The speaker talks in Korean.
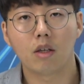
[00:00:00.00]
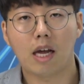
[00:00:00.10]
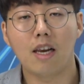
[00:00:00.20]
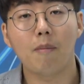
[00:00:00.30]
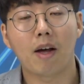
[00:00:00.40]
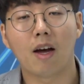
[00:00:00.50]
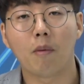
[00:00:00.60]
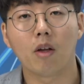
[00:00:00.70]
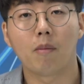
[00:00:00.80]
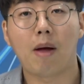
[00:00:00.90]
달리
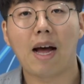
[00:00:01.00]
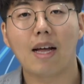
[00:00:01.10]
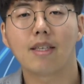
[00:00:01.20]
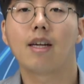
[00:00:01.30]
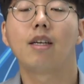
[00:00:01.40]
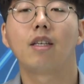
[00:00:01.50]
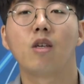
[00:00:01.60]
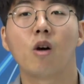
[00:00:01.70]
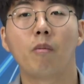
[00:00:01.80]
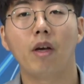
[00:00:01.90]
말하면 망하지 않을
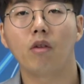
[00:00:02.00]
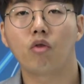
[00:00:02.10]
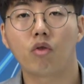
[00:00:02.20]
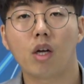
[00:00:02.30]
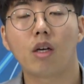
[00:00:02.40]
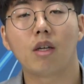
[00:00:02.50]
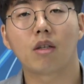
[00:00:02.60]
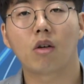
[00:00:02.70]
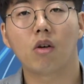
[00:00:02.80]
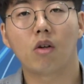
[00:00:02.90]
기업에 투자를
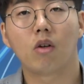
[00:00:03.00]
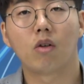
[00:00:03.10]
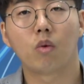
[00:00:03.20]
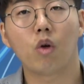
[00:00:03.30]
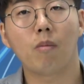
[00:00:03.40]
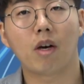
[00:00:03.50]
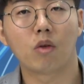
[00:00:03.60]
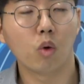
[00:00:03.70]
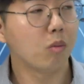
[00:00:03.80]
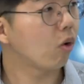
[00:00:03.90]
해서 소위 말해
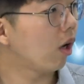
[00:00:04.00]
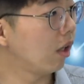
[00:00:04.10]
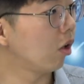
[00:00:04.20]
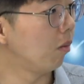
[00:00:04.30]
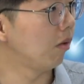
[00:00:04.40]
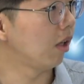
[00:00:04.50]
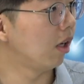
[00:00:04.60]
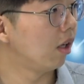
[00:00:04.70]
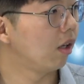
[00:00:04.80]
존버하는 겁니다.